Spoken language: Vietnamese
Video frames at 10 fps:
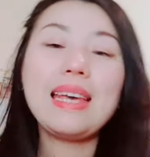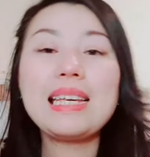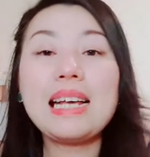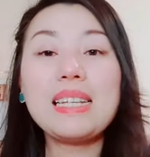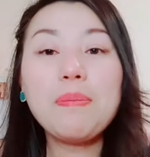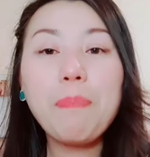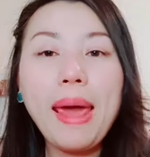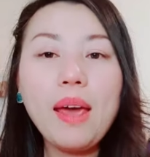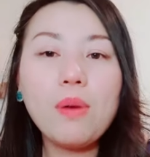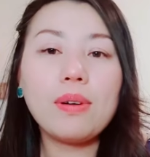nhà chị
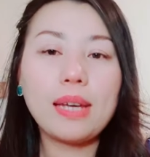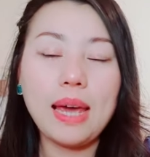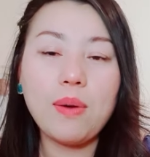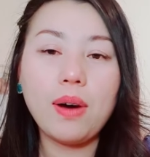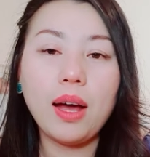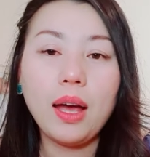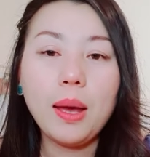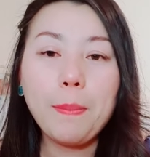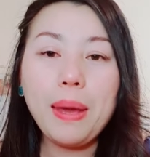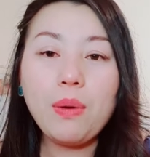bé ô kể ô
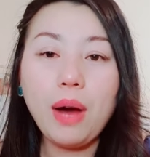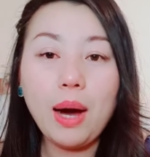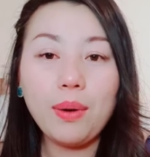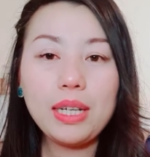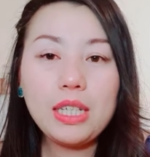bé yêu hậu đó